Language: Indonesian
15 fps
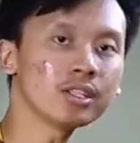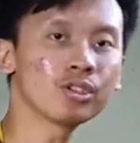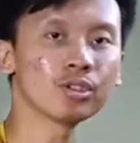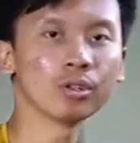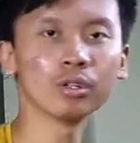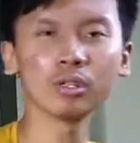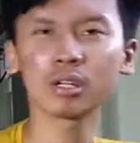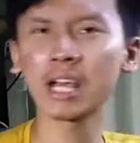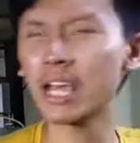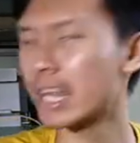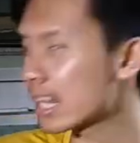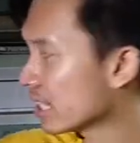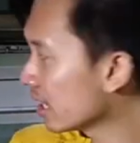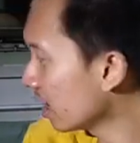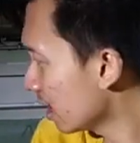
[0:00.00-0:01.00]
hijau
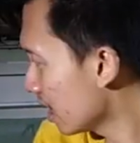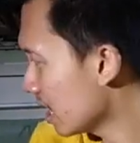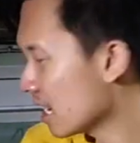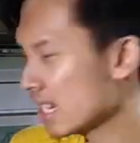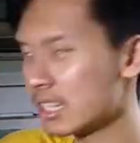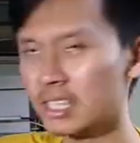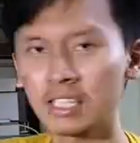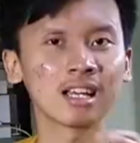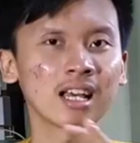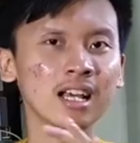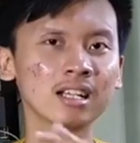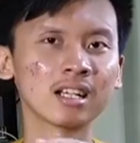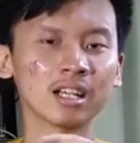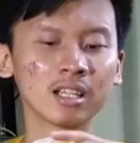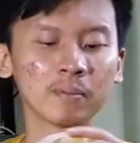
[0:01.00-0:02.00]
kayaknya
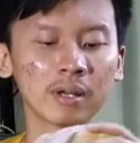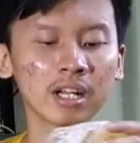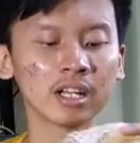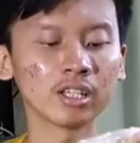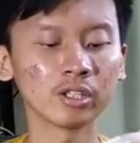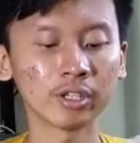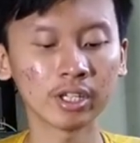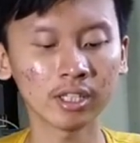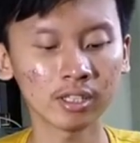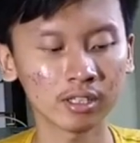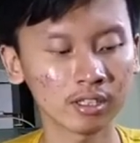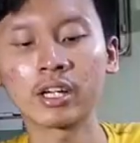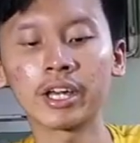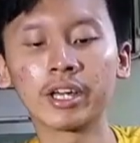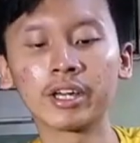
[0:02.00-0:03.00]
agak gimana gitu ya
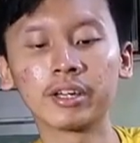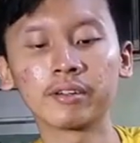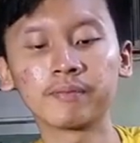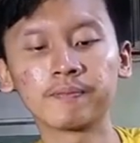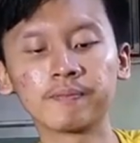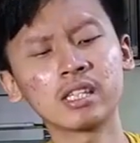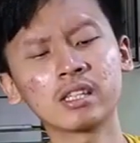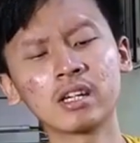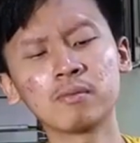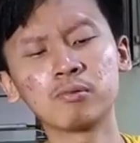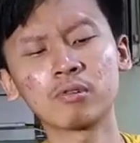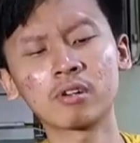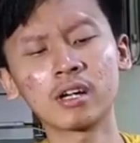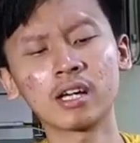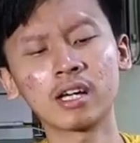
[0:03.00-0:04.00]
oke okay, kita
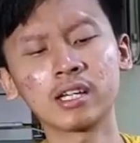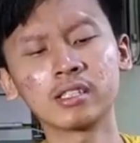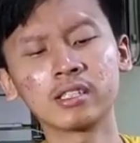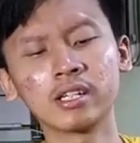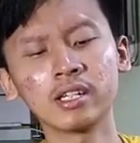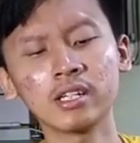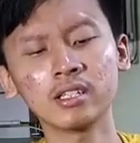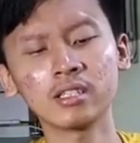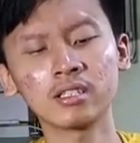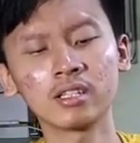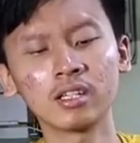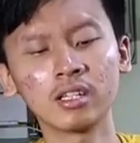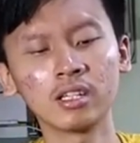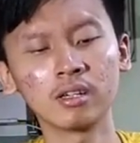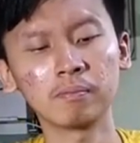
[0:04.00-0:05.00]
buka aja
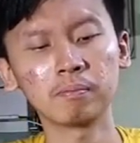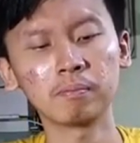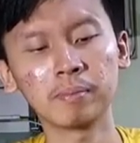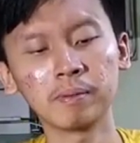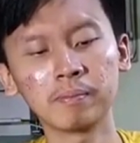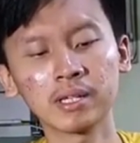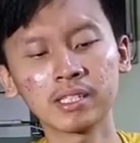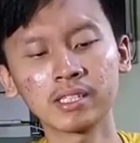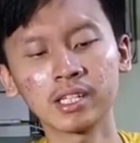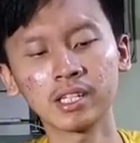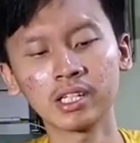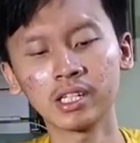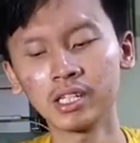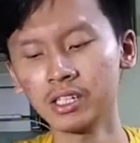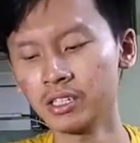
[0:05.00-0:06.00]
si
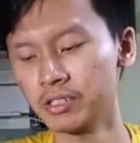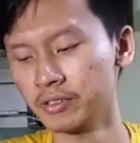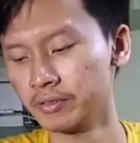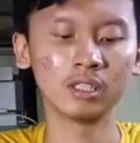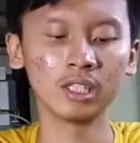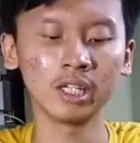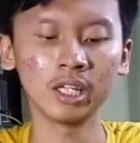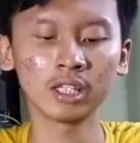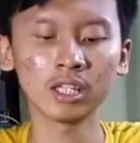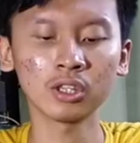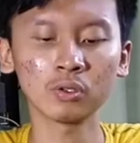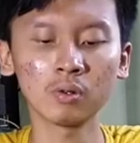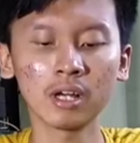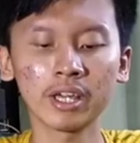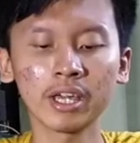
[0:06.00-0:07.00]
pibasnya ini. Jadi kita
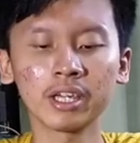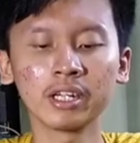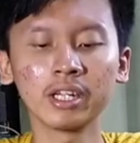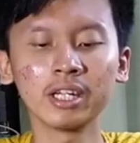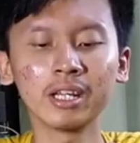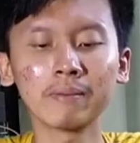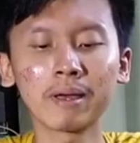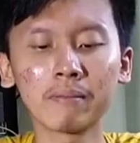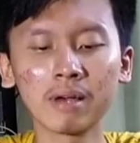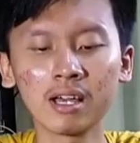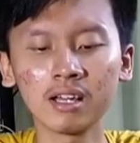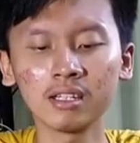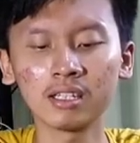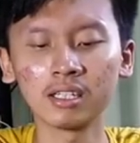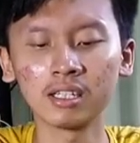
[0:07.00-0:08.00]
tuang kayak gini. Ini
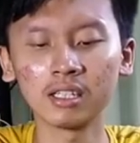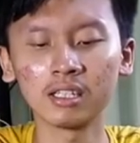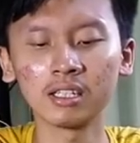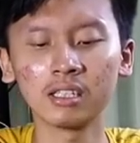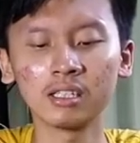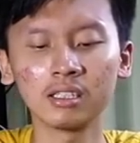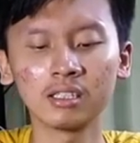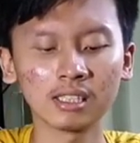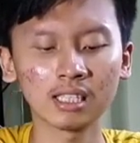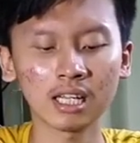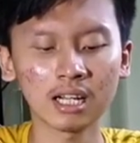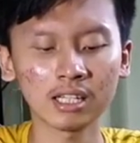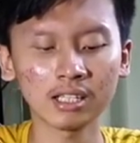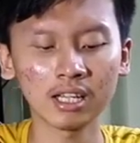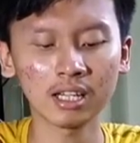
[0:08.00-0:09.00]
memang uh,
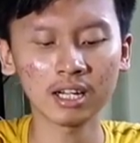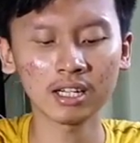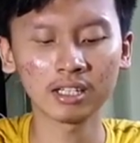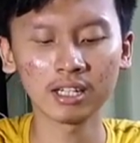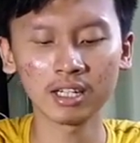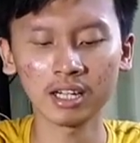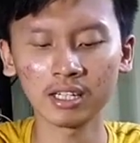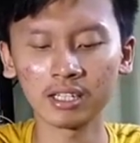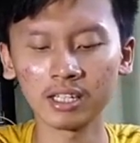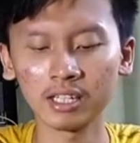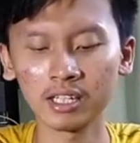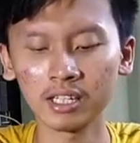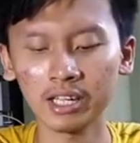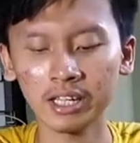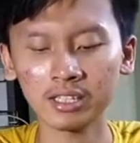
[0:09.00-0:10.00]
caranya
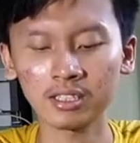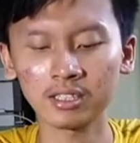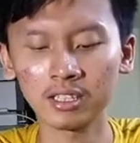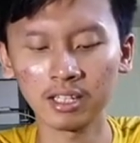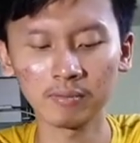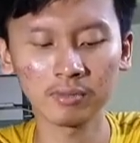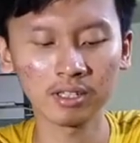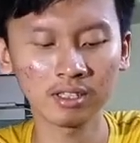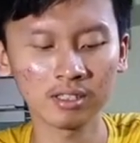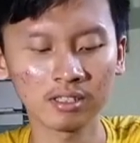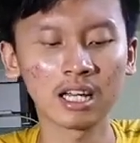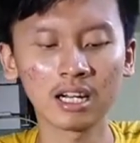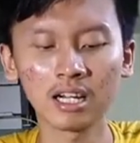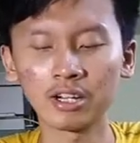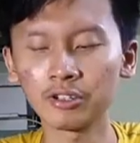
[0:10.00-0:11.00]
rada-rada ekstrim ya.
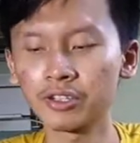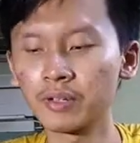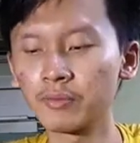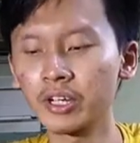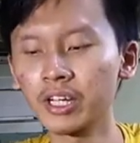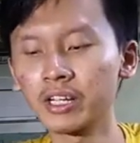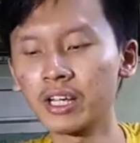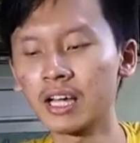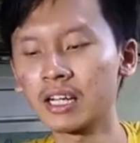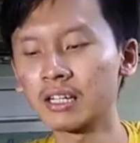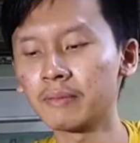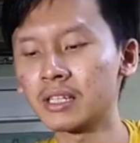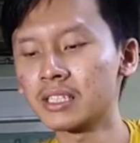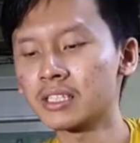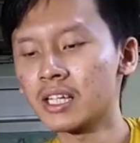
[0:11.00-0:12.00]
Karena harusnya mungkin
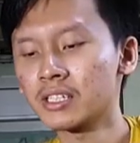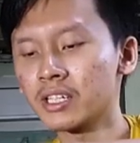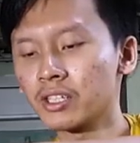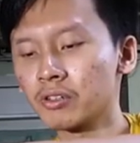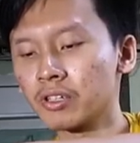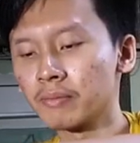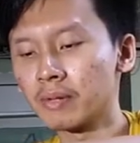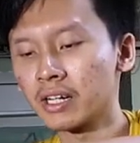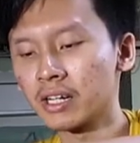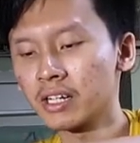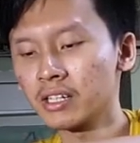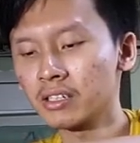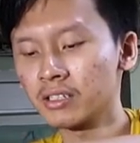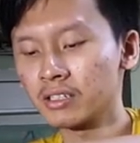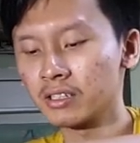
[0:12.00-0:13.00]
diaklimatisasi atau
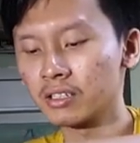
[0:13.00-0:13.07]
gimana.